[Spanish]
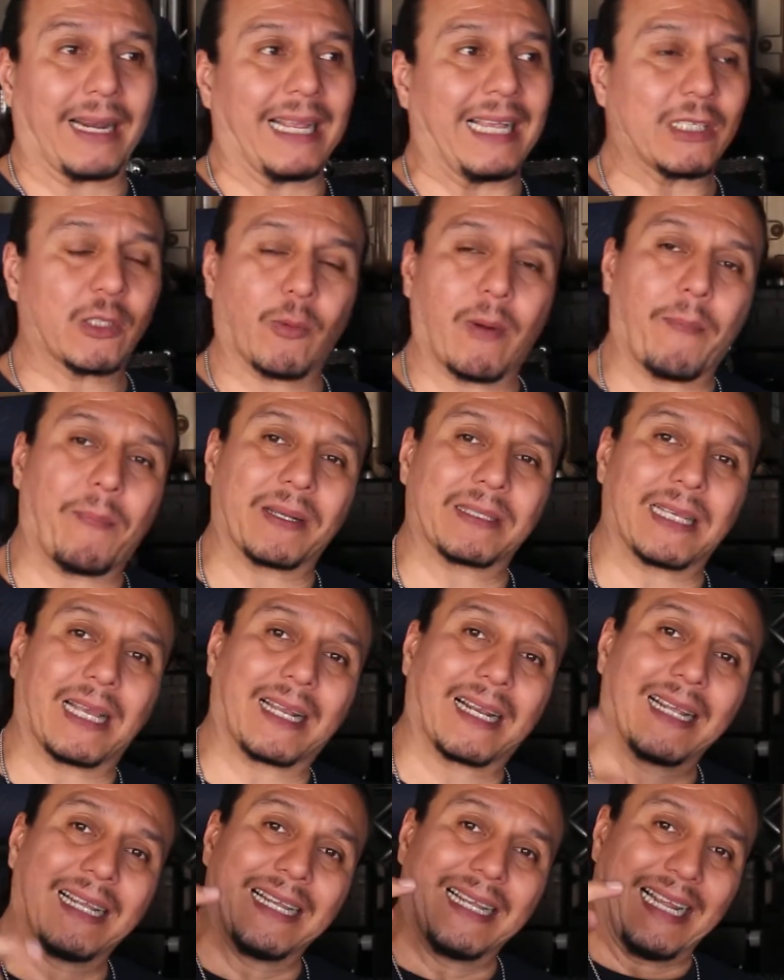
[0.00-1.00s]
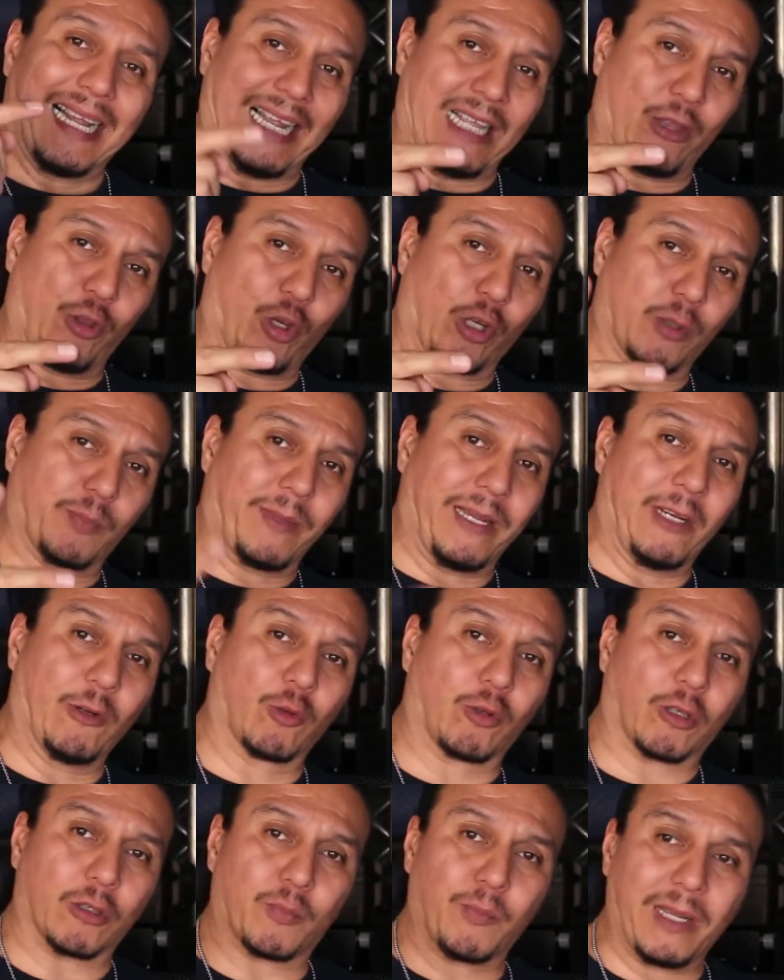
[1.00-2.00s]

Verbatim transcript: Eso va a pasar en dos minutos.